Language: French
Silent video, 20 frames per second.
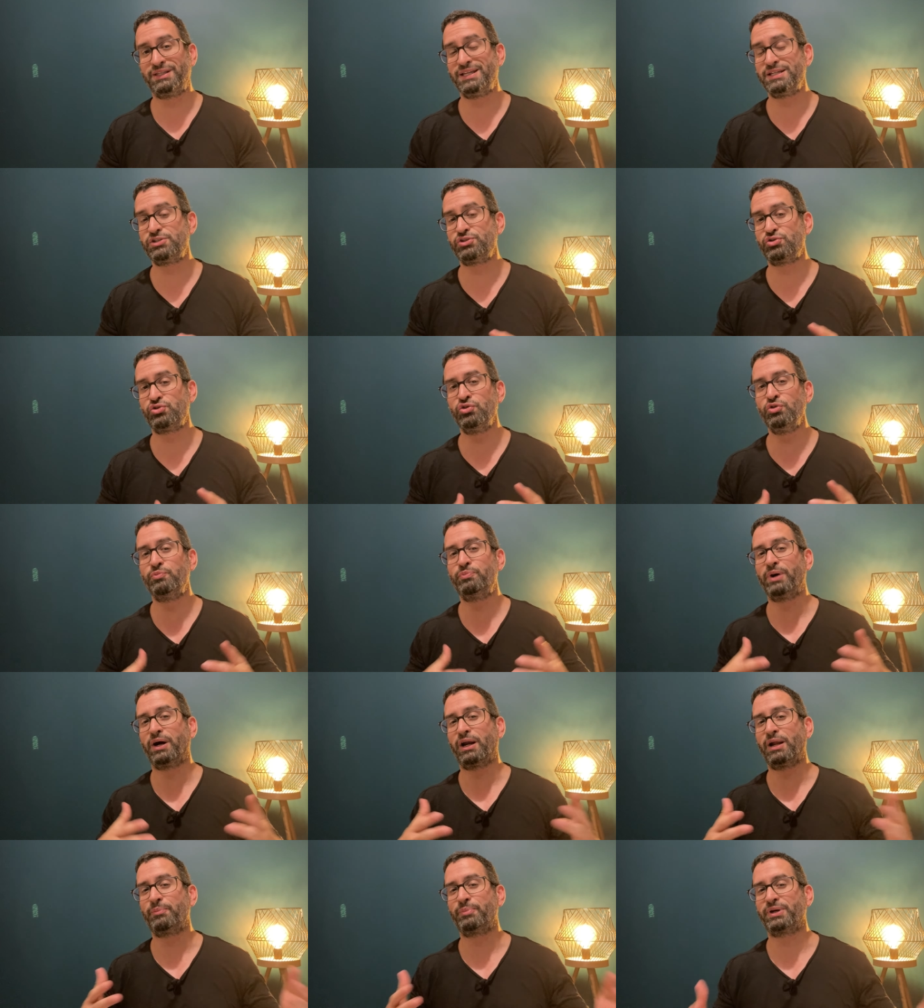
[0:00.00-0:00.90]
déçu
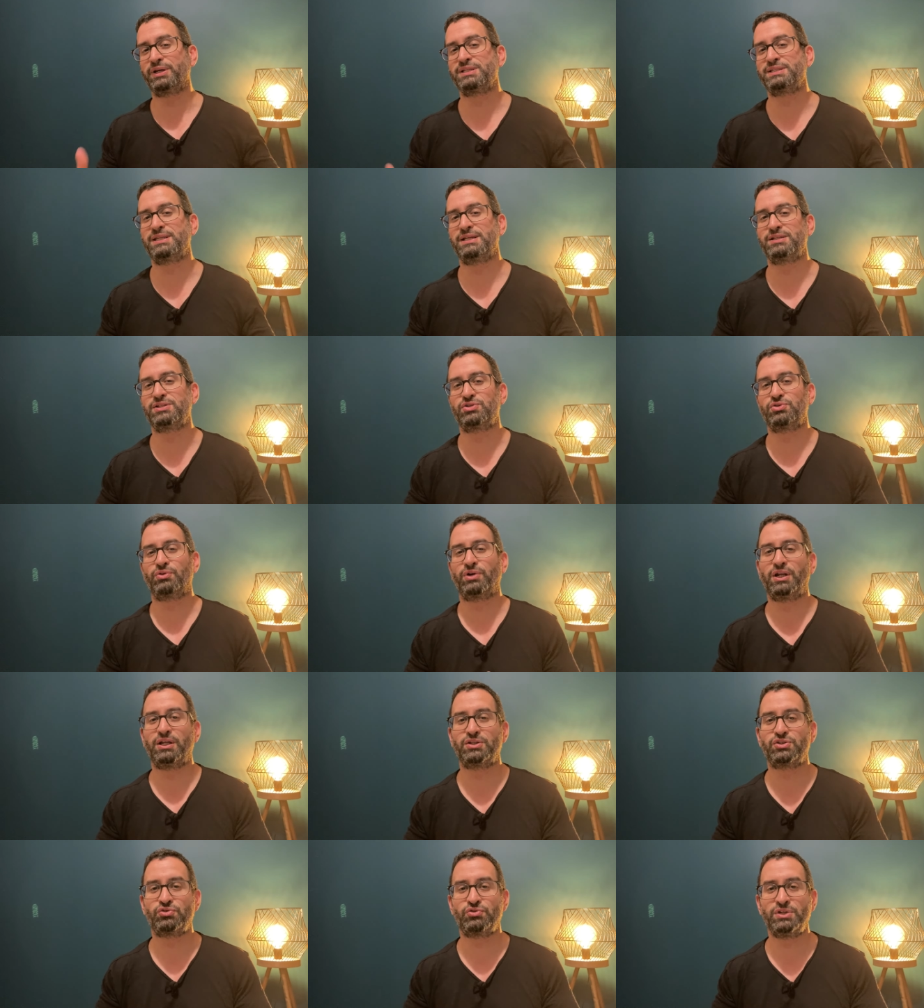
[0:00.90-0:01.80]
par la prestation
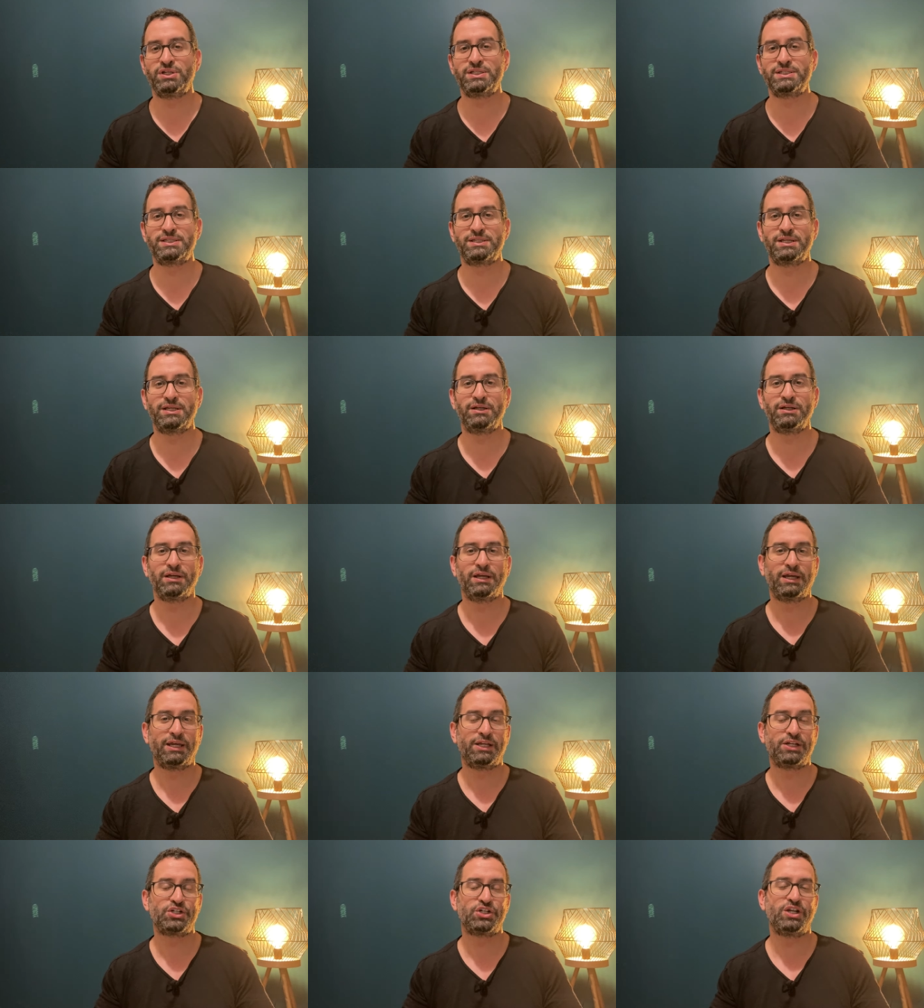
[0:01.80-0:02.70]
de la Suisse
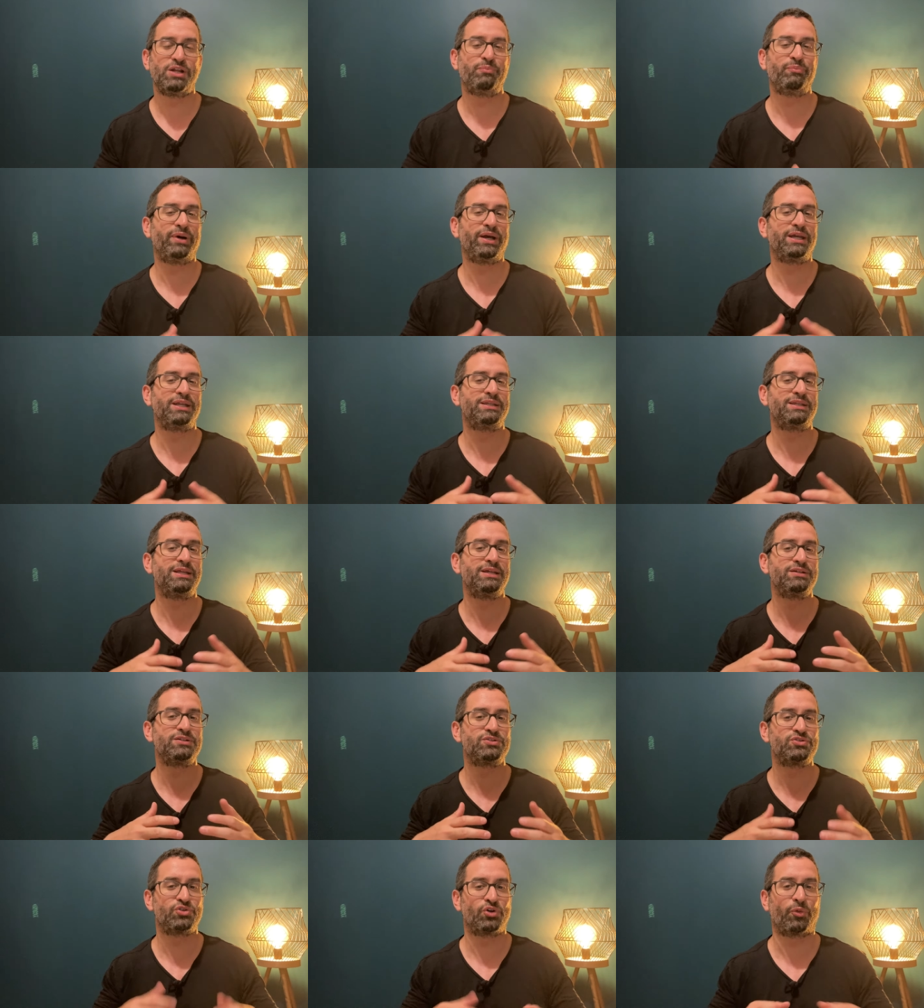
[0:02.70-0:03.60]
et je n'ai pas été
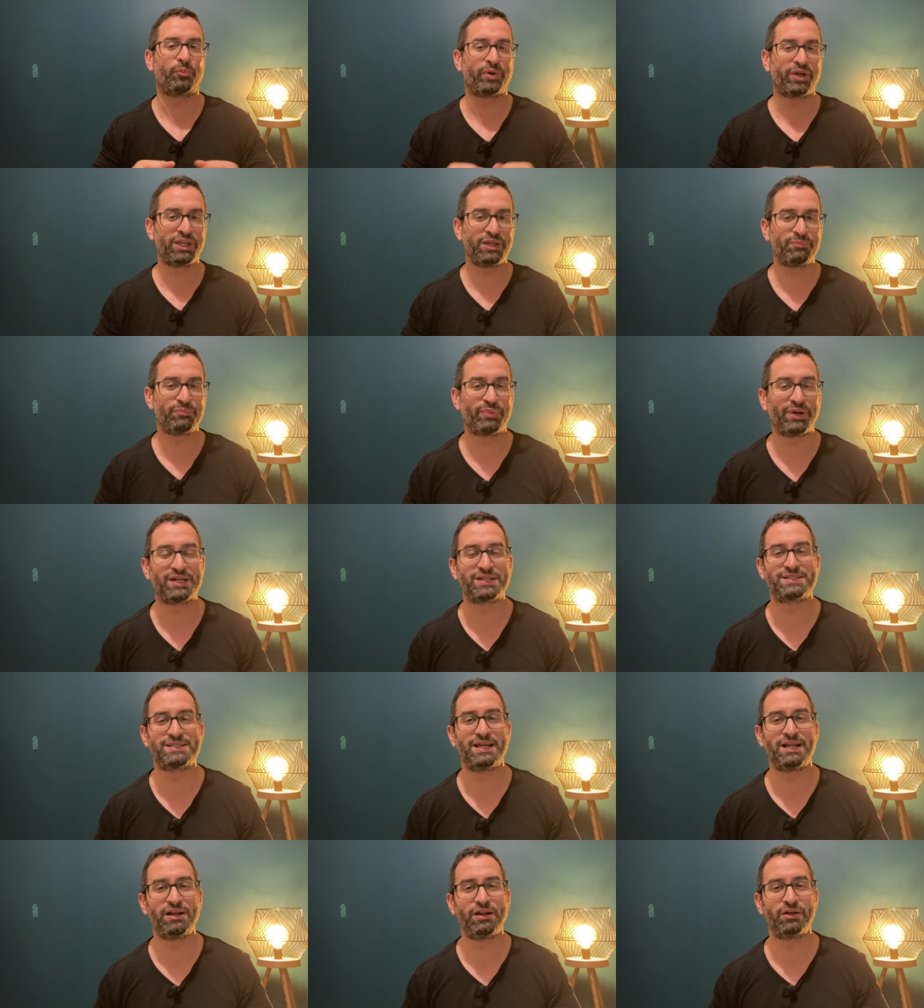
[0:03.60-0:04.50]
surpris par
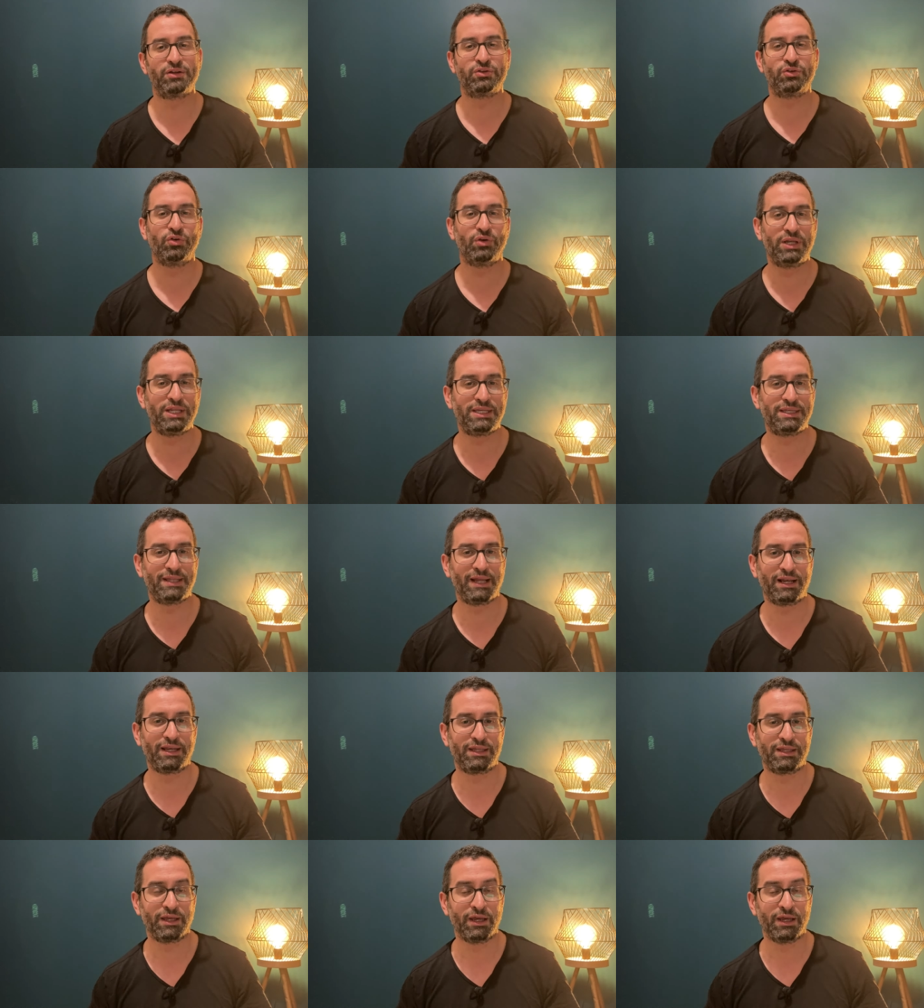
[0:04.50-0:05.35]
celle de l'Italie.